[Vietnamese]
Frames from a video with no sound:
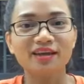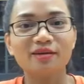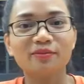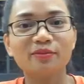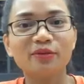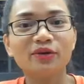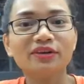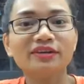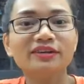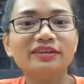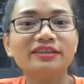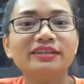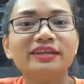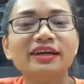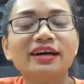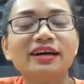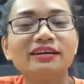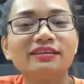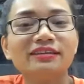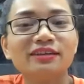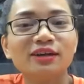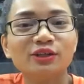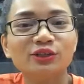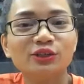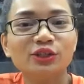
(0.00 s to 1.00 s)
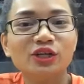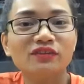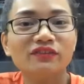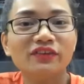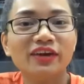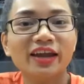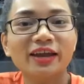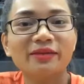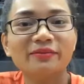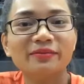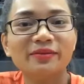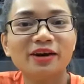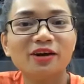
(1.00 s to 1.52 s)
Mọi người nói chuyện với
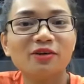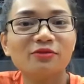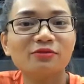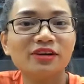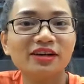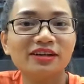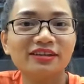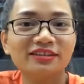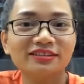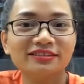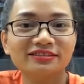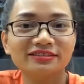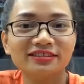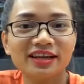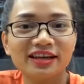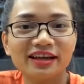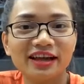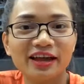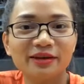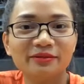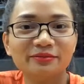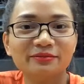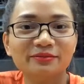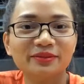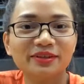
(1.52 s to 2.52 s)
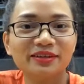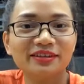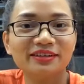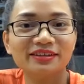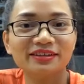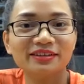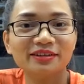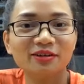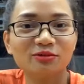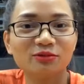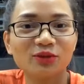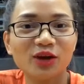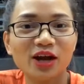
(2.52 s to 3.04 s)
em nhé, không là đừng để em
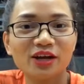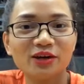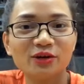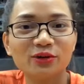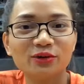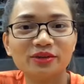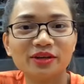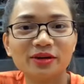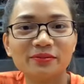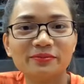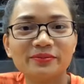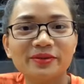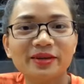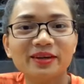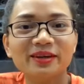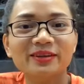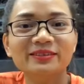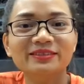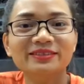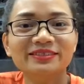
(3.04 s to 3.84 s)
độc thoại nội tâm nhé.